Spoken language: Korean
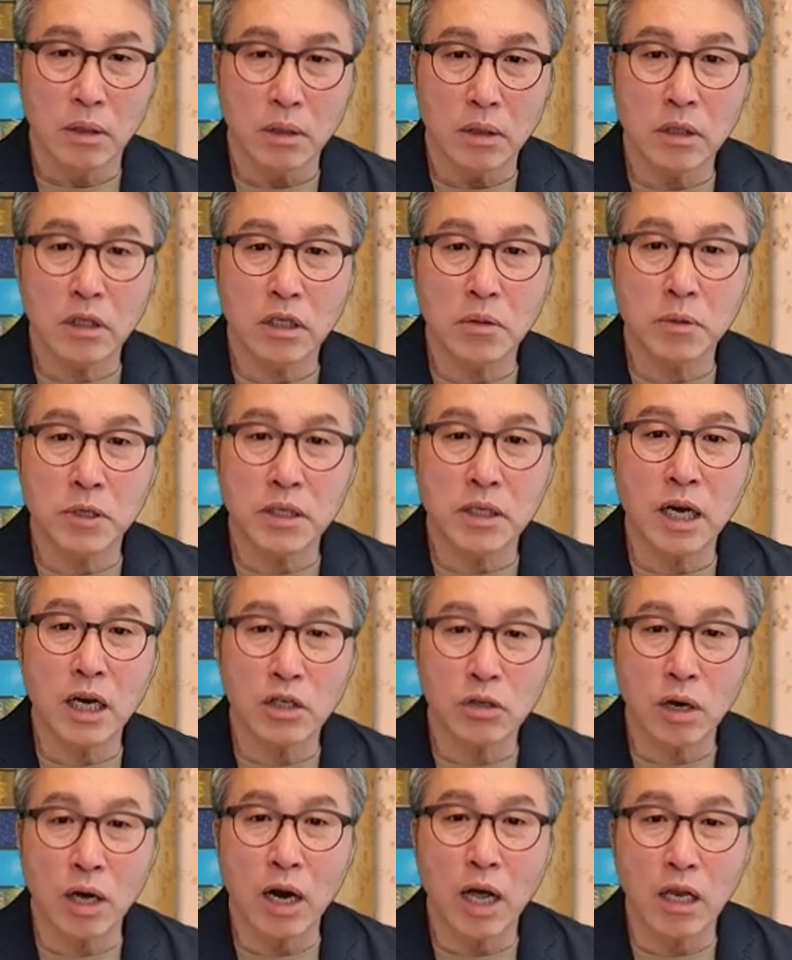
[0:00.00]

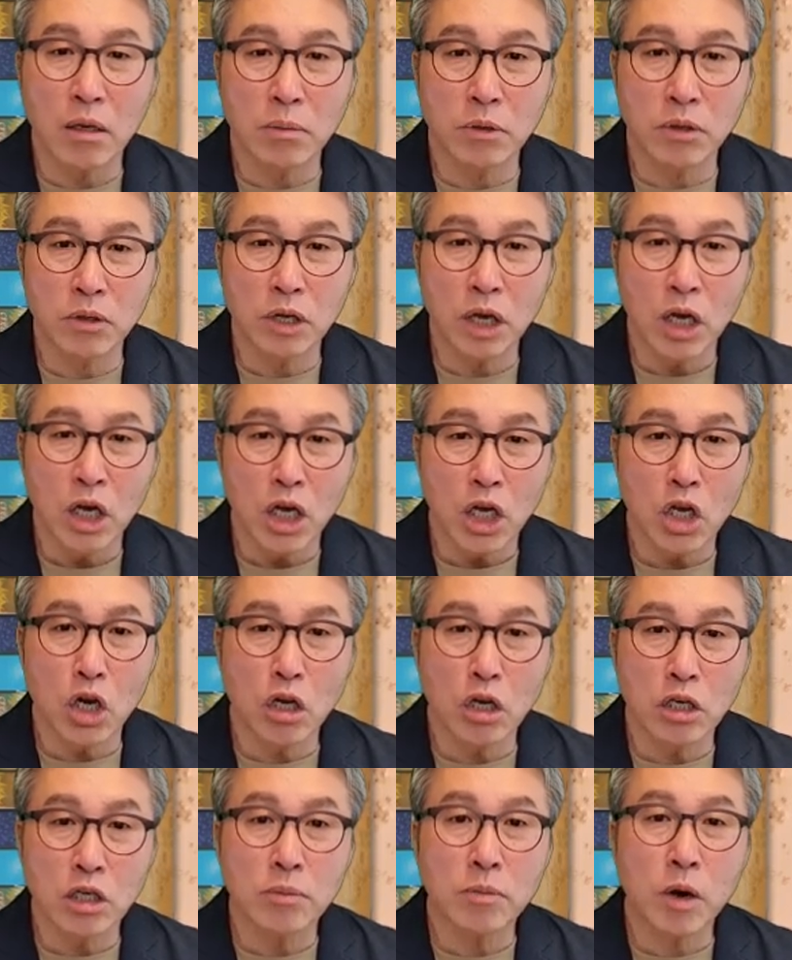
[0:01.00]
22장에서 하나님은
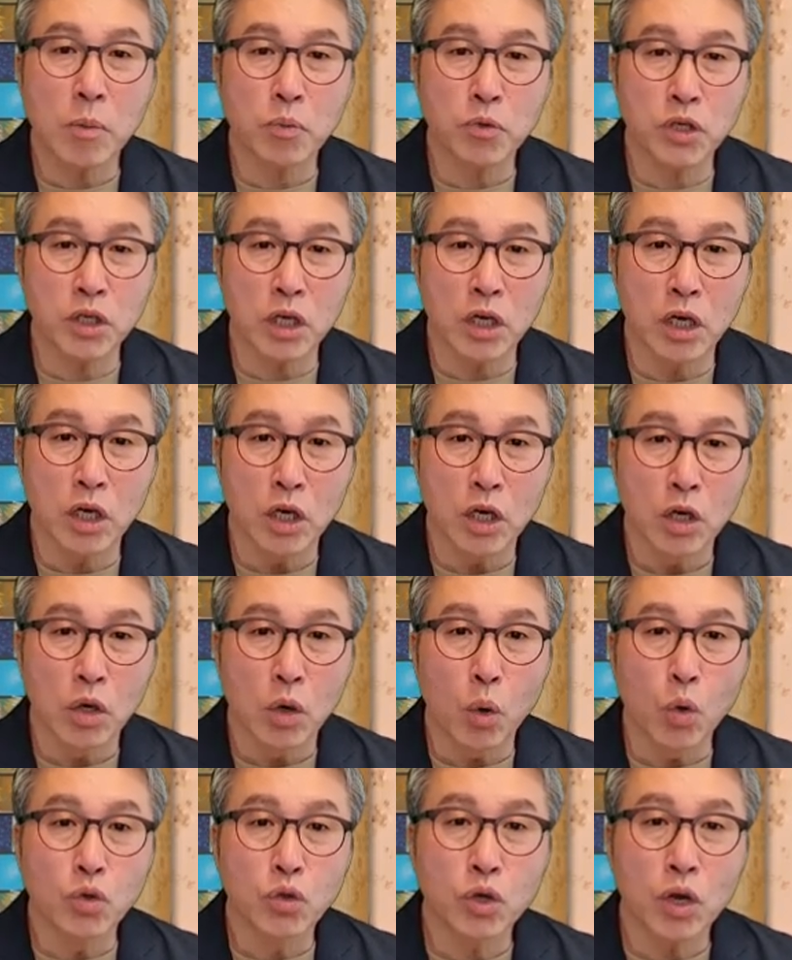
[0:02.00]
이런 흠없이
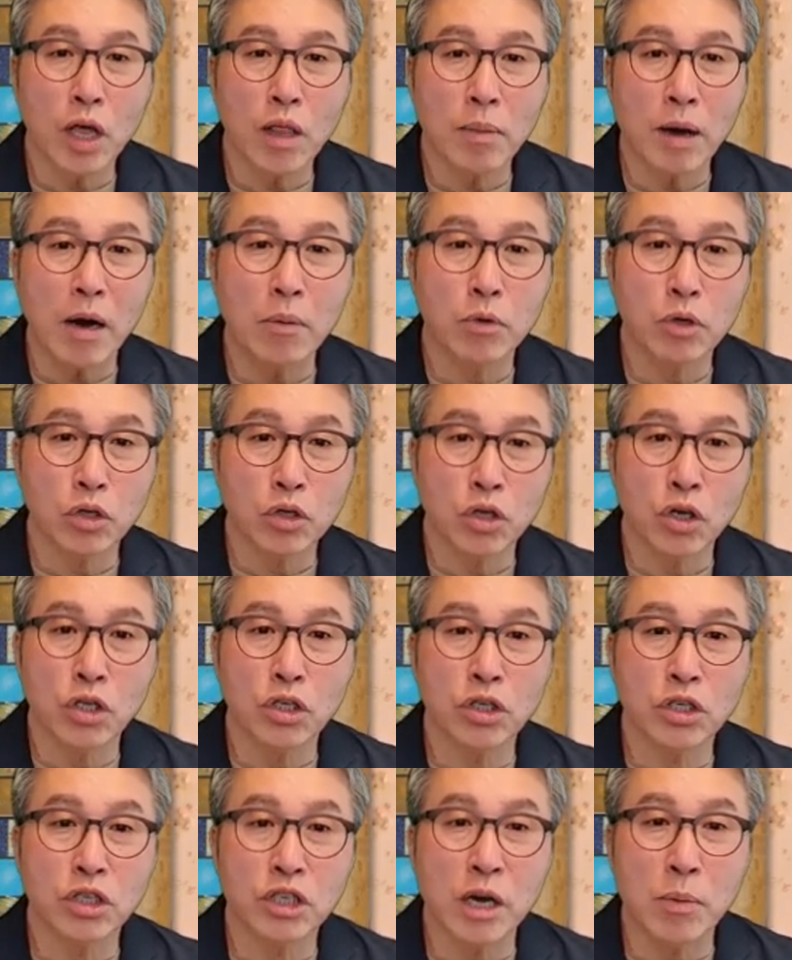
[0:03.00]
온전한 마음으로
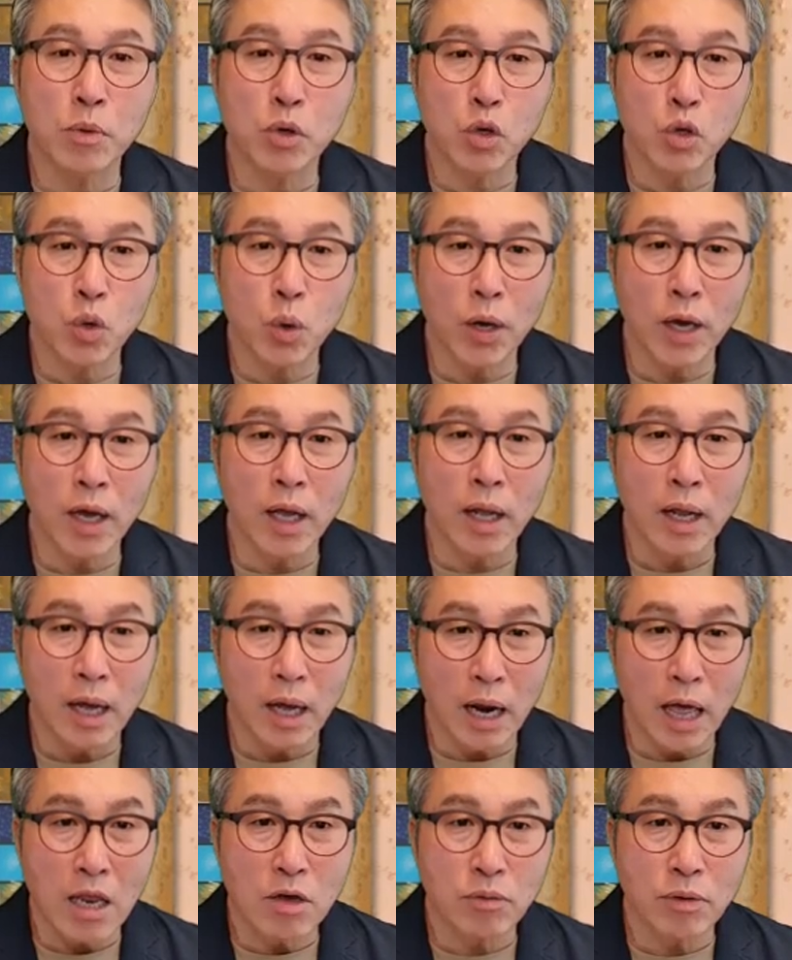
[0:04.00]
드려지는 재물을 통해
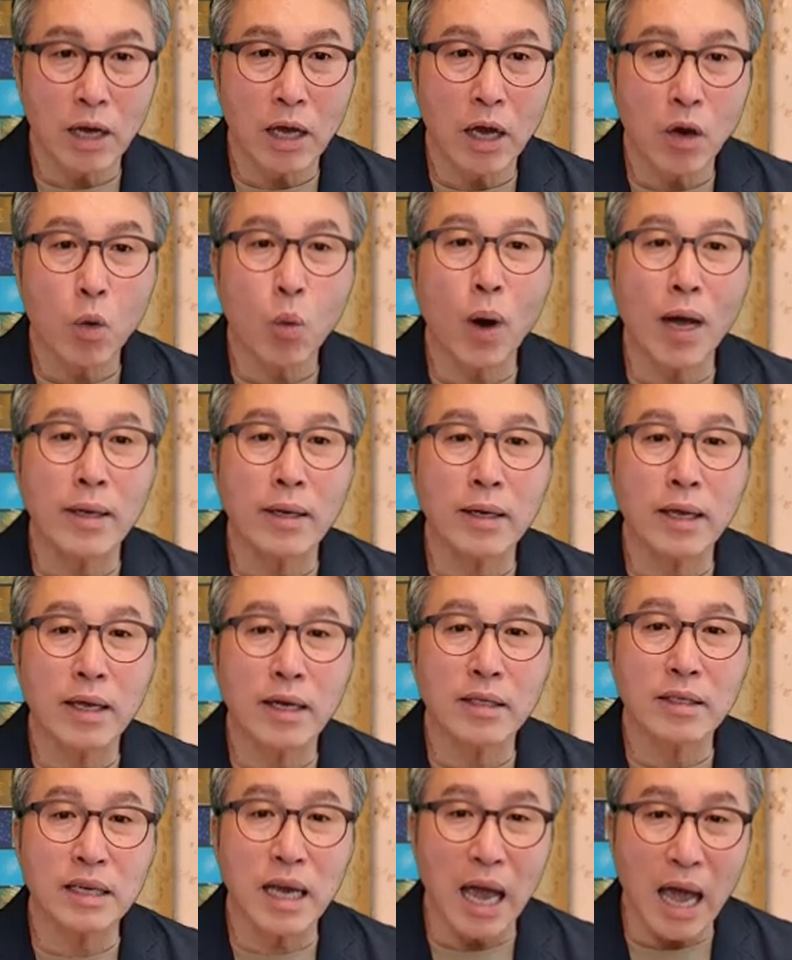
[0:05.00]
하나님과의
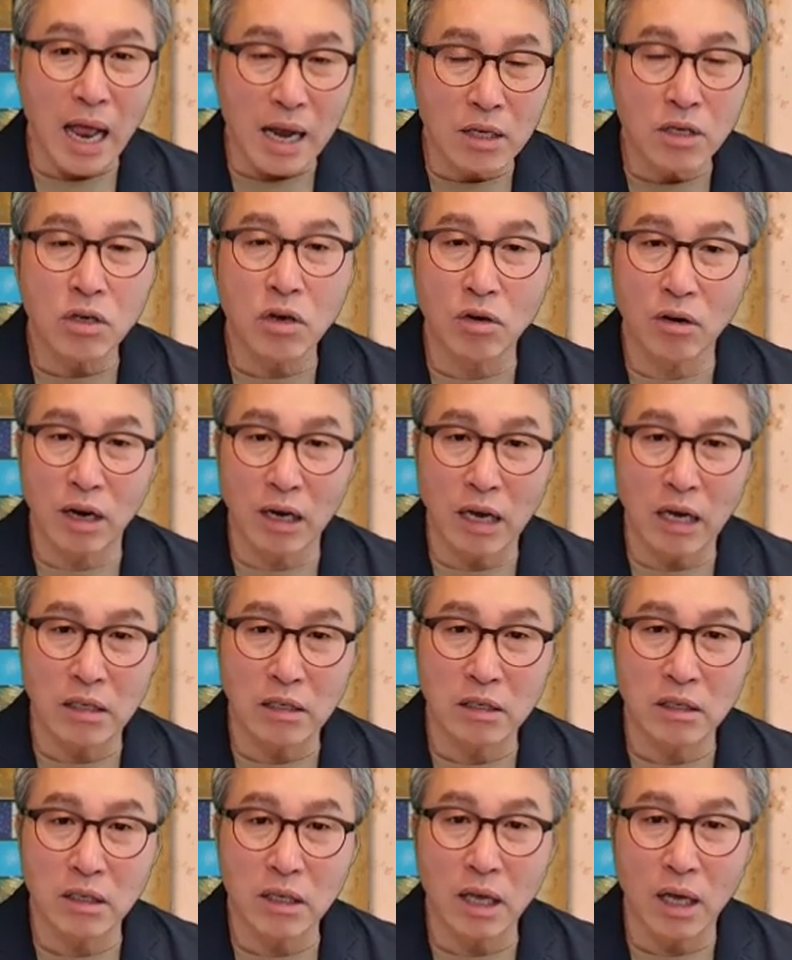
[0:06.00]
관계를 잘 기억하게
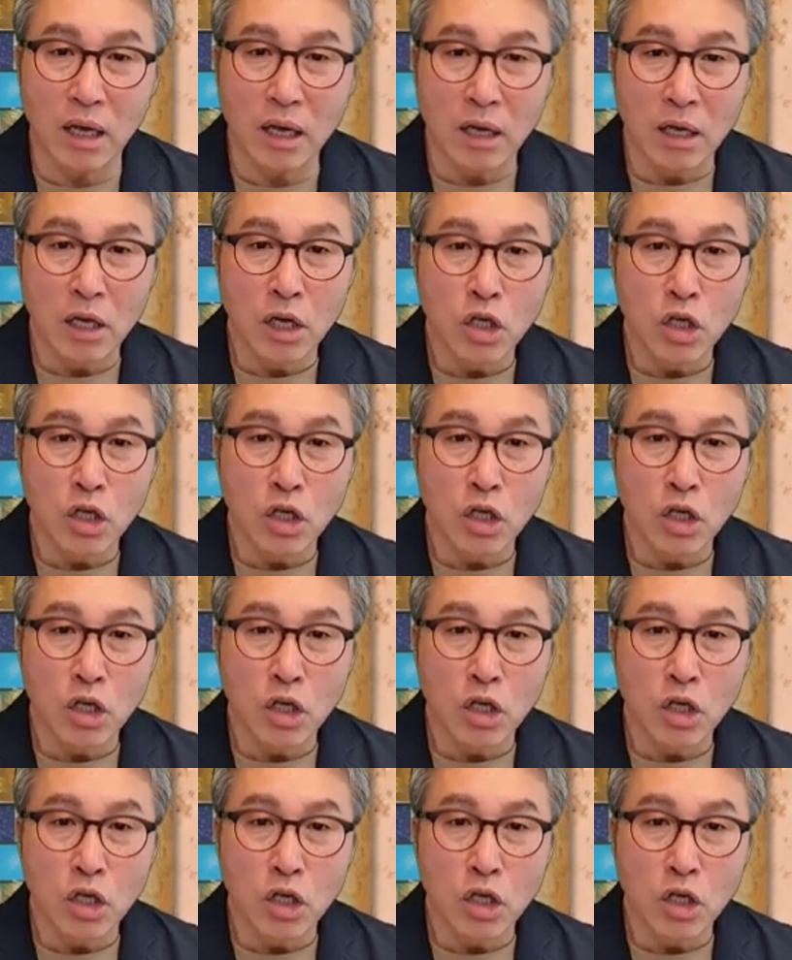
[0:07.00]
하시는데